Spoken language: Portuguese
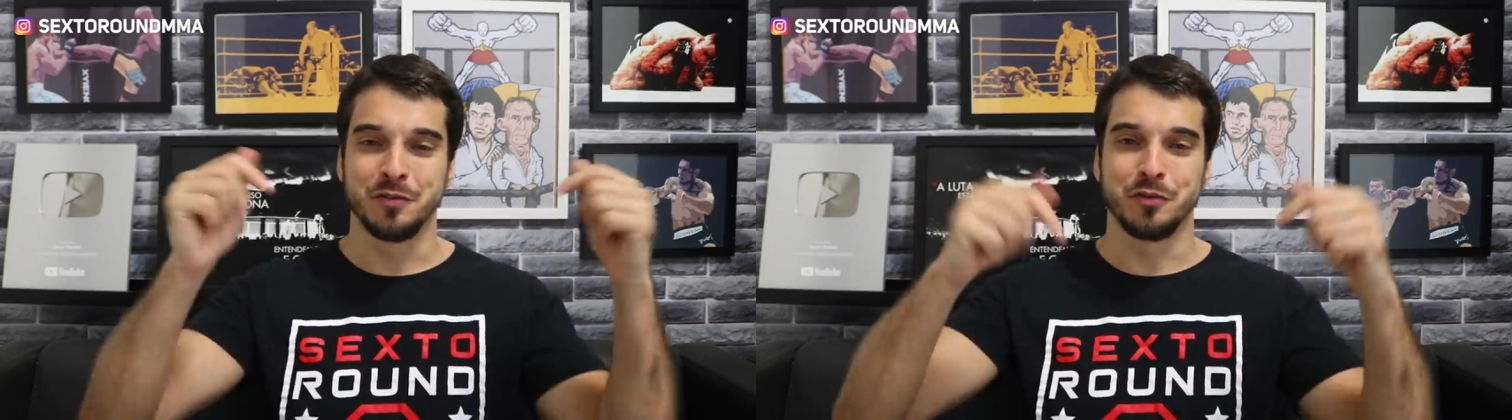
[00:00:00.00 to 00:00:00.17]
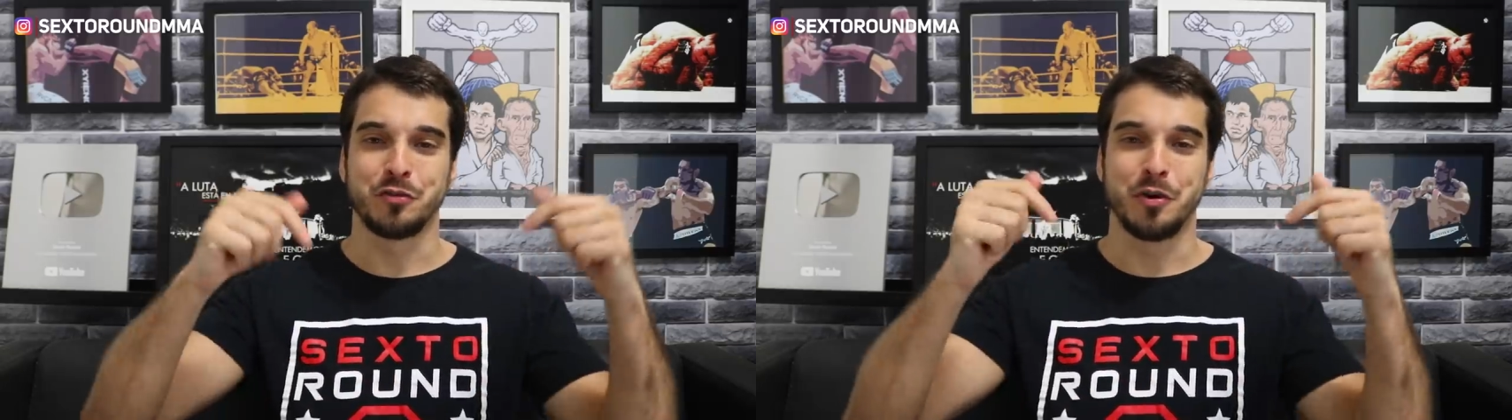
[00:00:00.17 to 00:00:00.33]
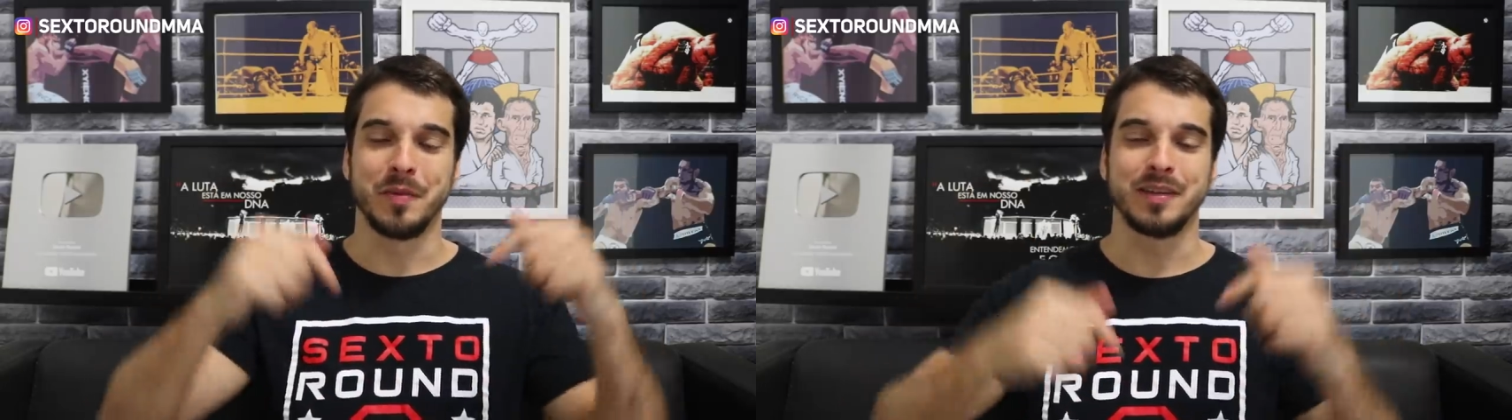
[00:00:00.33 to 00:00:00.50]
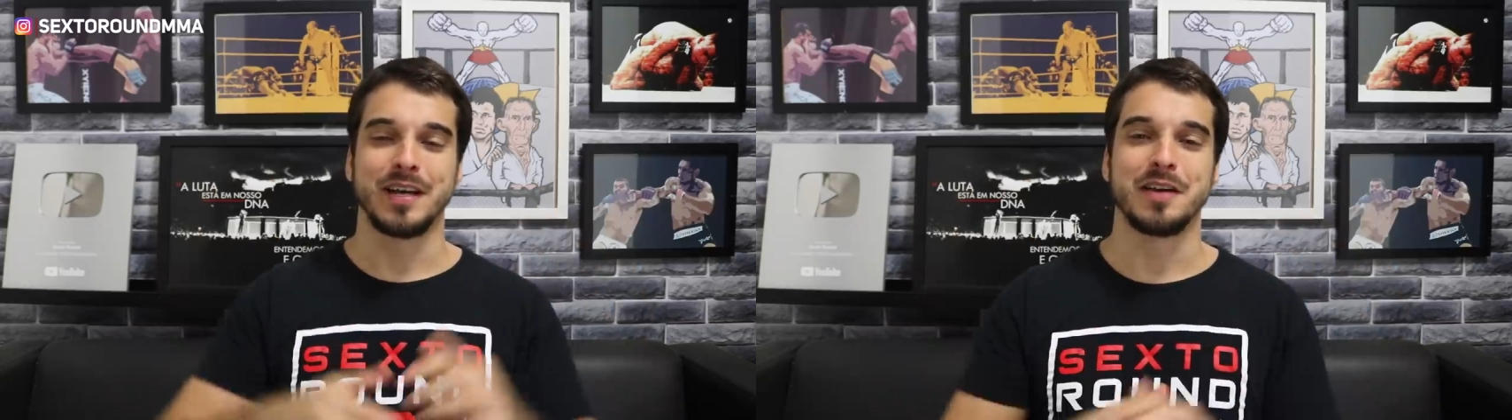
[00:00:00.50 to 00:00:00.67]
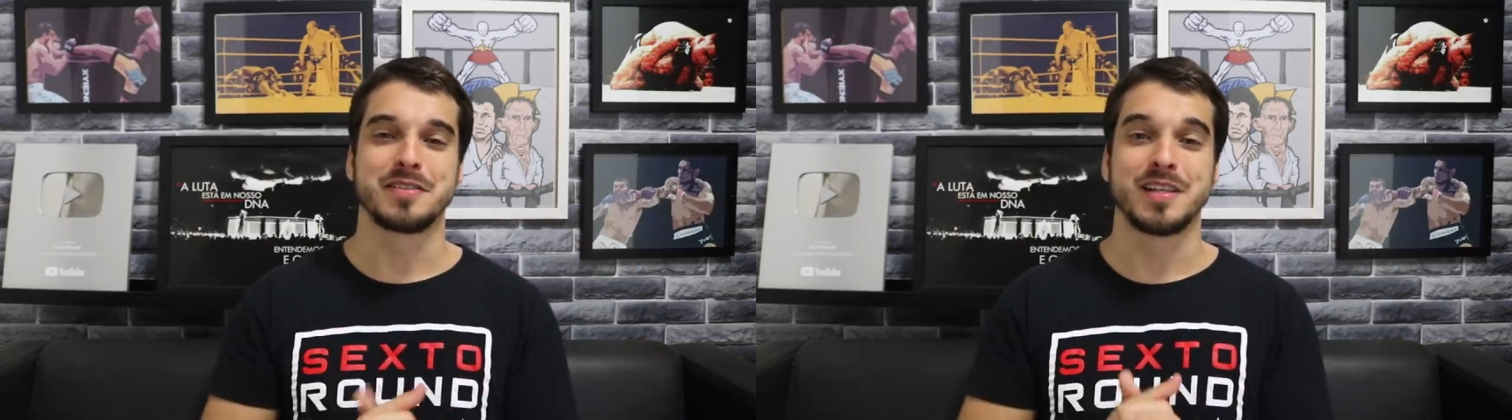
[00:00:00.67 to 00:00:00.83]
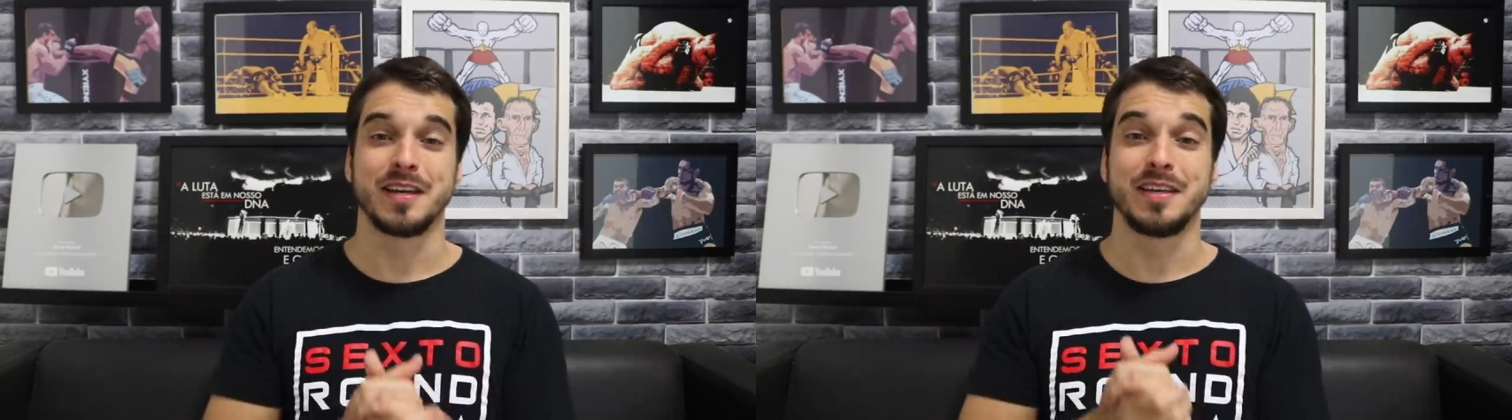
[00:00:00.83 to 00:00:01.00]
nos
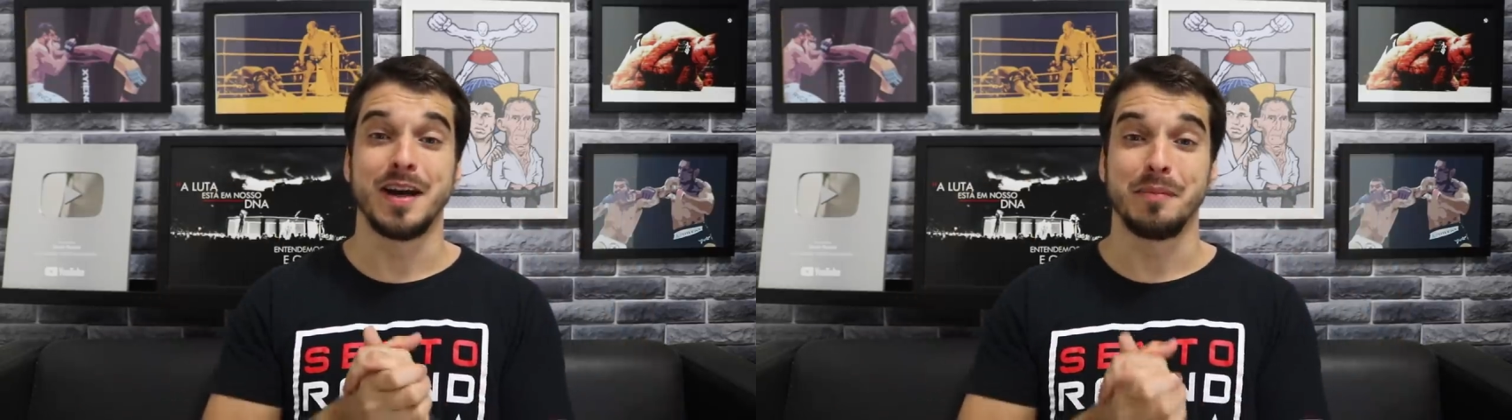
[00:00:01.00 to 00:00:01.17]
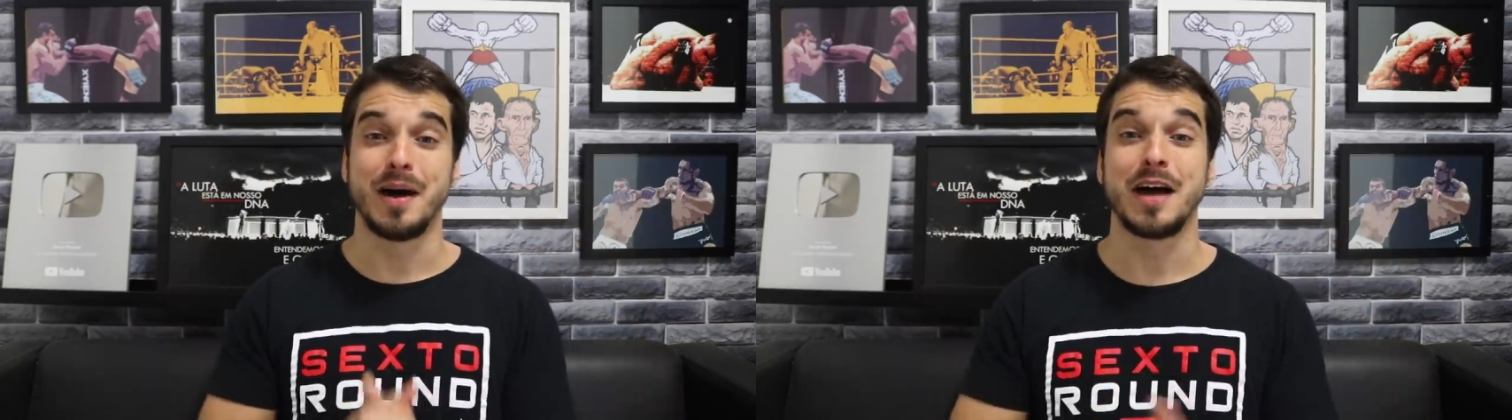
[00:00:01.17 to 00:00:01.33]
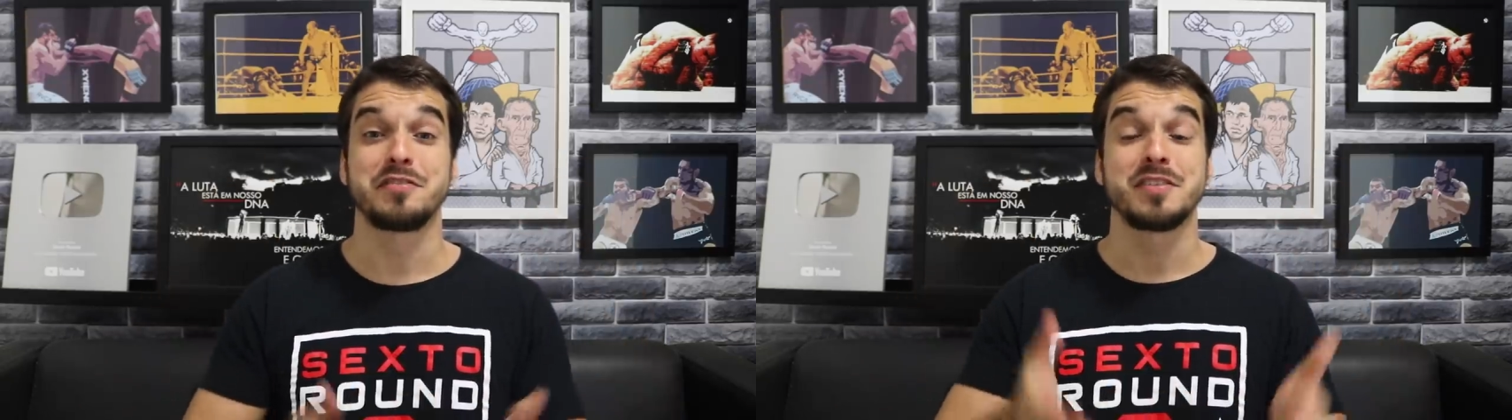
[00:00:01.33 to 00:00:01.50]
comentários aqui abaixo.